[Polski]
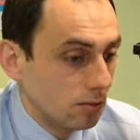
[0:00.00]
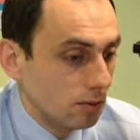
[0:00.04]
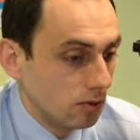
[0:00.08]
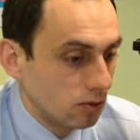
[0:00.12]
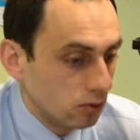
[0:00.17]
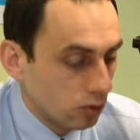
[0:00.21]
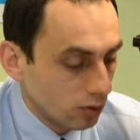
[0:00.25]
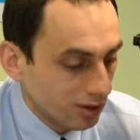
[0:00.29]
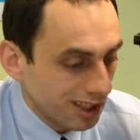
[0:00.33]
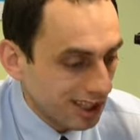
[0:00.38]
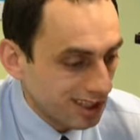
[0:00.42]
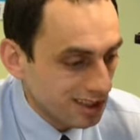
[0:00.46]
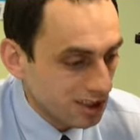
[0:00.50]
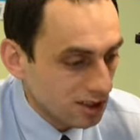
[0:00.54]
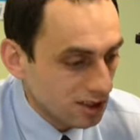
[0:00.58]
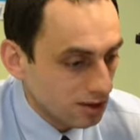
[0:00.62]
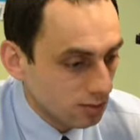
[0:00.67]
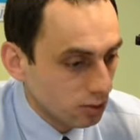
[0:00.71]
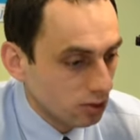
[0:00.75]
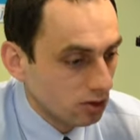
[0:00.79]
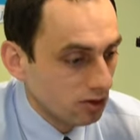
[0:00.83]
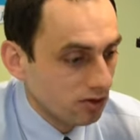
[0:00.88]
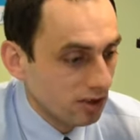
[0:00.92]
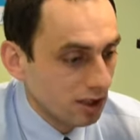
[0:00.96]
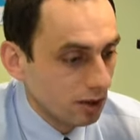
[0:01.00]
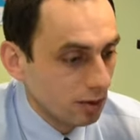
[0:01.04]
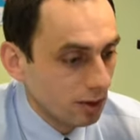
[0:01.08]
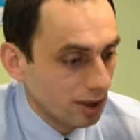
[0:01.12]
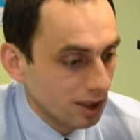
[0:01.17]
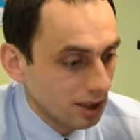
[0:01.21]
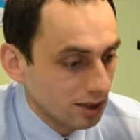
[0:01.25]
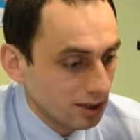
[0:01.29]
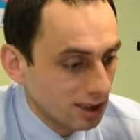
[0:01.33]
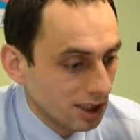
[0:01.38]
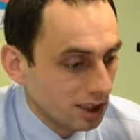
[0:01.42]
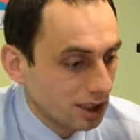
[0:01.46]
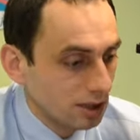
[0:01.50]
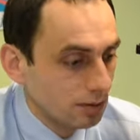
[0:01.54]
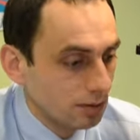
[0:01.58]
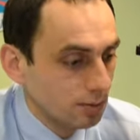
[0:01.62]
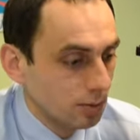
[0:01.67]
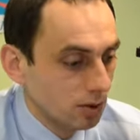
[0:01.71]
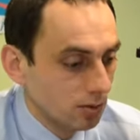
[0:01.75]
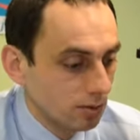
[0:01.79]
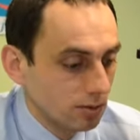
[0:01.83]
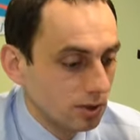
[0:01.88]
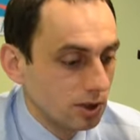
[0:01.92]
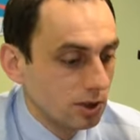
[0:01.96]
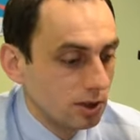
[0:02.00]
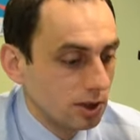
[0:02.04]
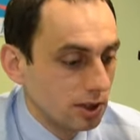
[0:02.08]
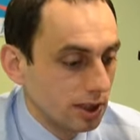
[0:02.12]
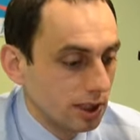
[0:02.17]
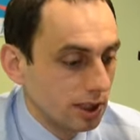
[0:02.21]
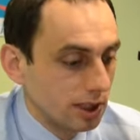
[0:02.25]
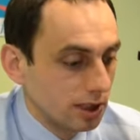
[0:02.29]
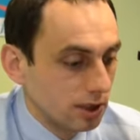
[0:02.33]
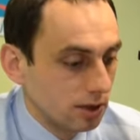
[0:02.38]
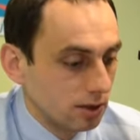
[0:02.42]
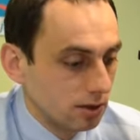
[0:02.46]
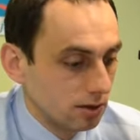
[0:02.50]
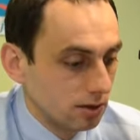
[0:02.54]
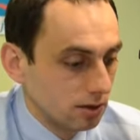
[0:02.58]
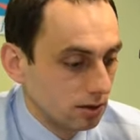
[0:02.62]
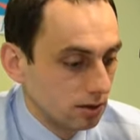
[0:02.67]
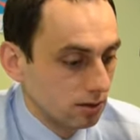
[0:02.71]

fundacja zbudowała taki pomnik jak